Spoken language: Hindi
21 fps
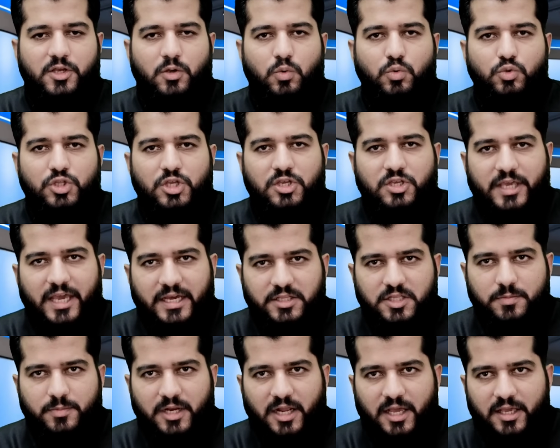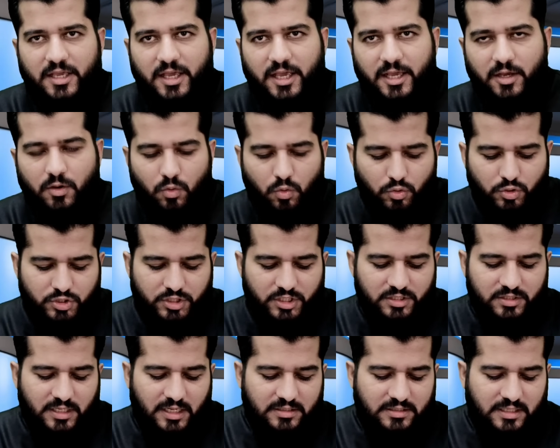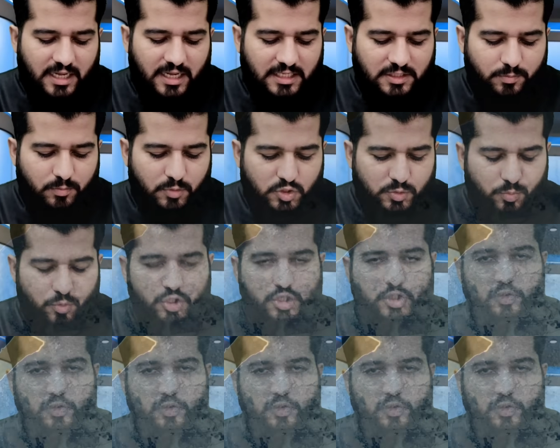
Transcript: यहूदी कैदी बनाए हैं उनकी तादाद मजमू